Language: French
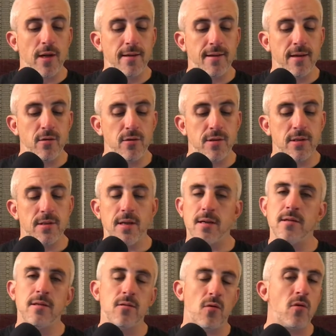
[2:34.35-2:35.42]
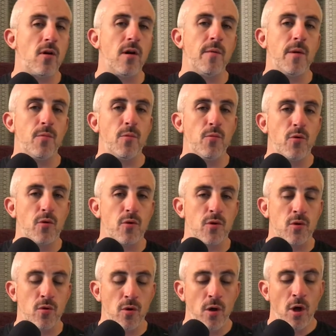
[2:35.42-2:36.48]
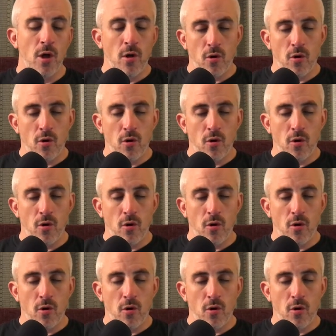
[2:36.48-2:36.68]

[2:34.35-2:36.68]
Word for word: la taille de ces derniers seront quand même un peu plus costauds.